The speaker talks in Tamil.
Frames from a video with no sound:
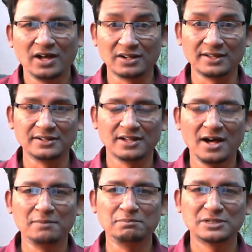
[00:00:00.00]
ஆனால்
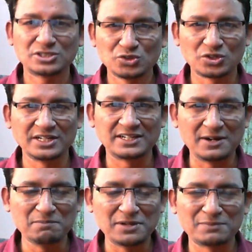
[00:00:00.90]
நாம் மற்றவர்களை
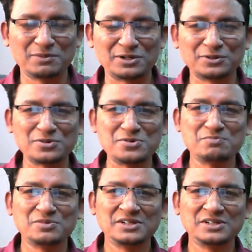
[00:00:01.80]
கம்பேர் பண்ணுகிறோம்